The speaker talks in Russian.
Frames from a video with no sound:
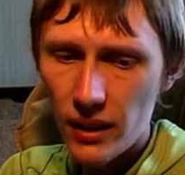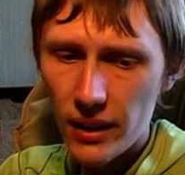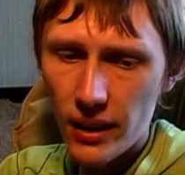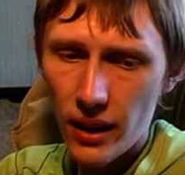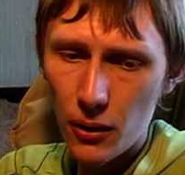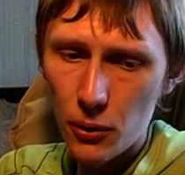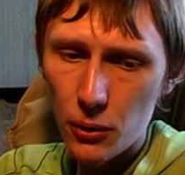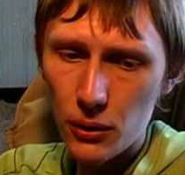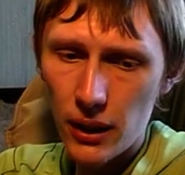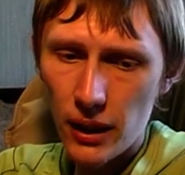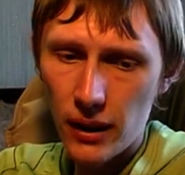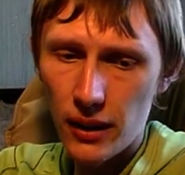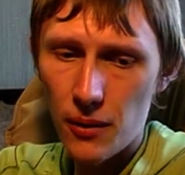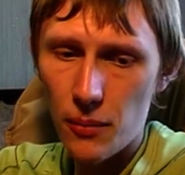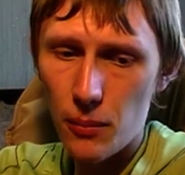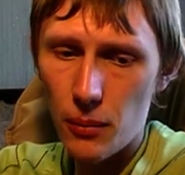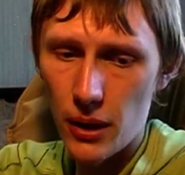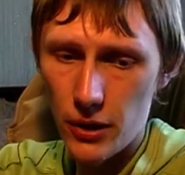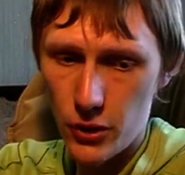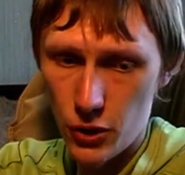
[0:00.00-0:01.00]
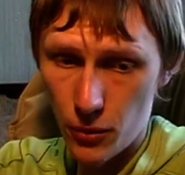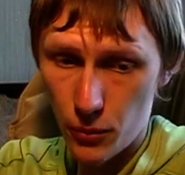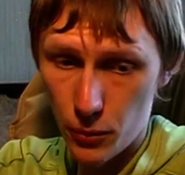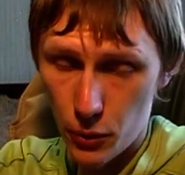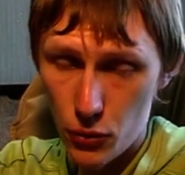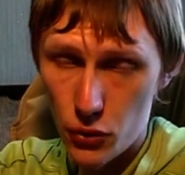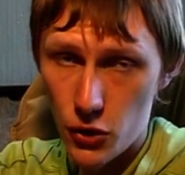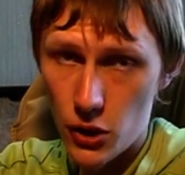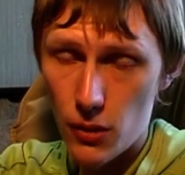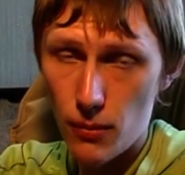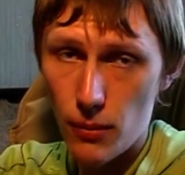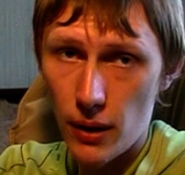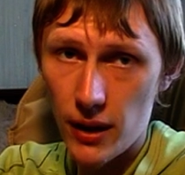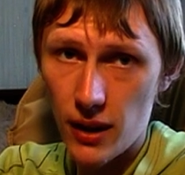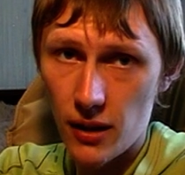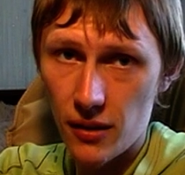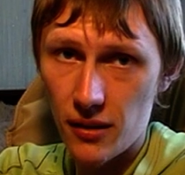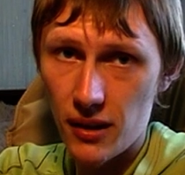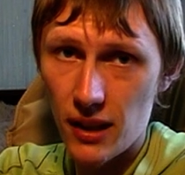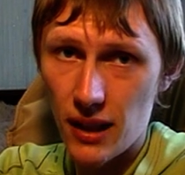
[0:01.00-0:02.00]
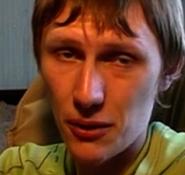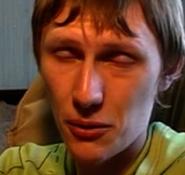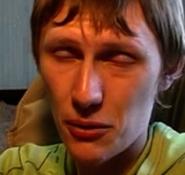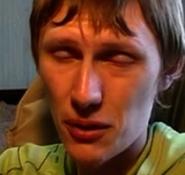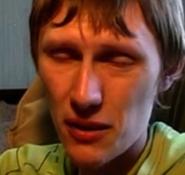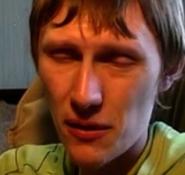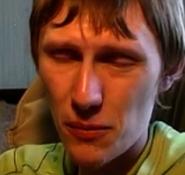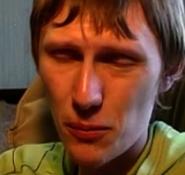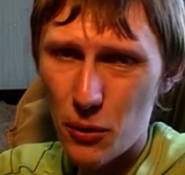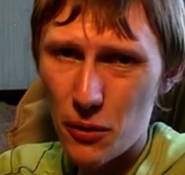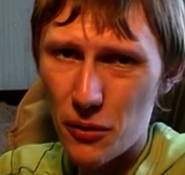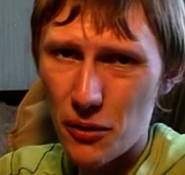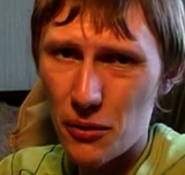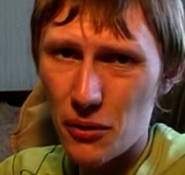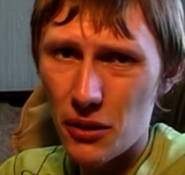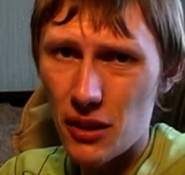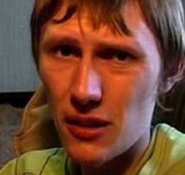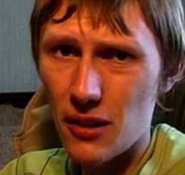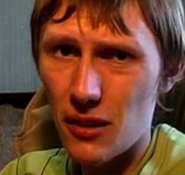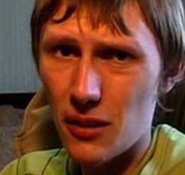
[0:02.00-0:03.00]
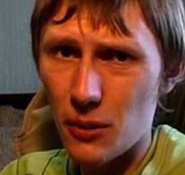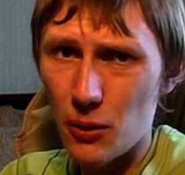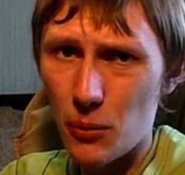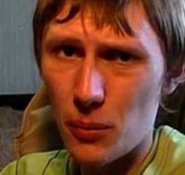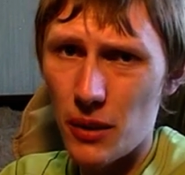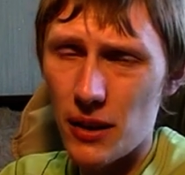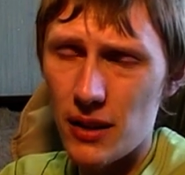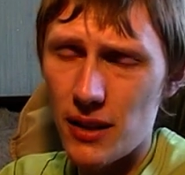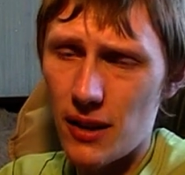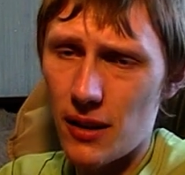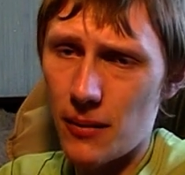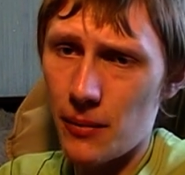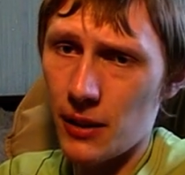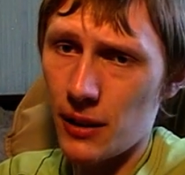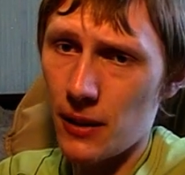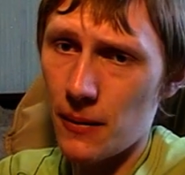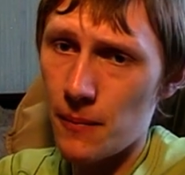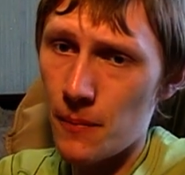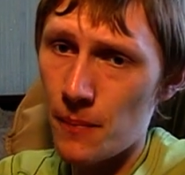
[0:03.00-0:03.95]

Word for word: Какой нахрен панчер? Бьющий боец, да, но не используйте вот эти глупые термины.